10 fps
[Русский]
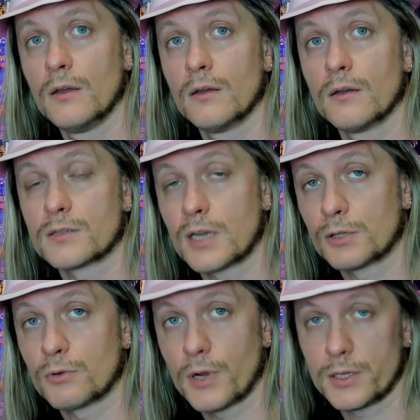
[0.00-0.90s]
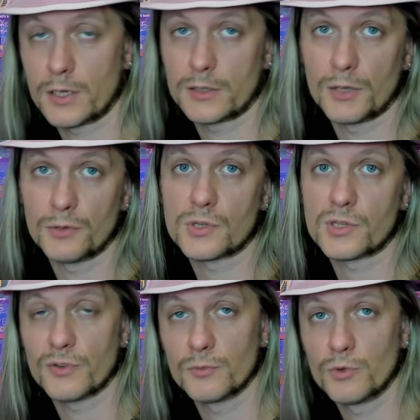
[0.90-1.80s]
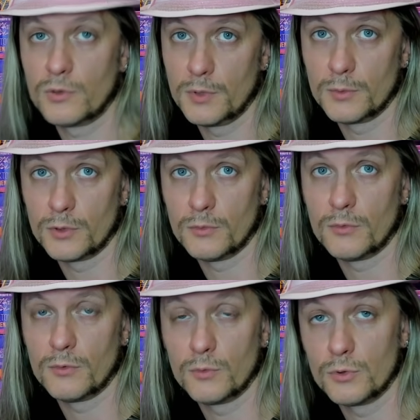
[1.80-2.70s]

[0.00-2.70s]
э, с которой они отдаются своему любимому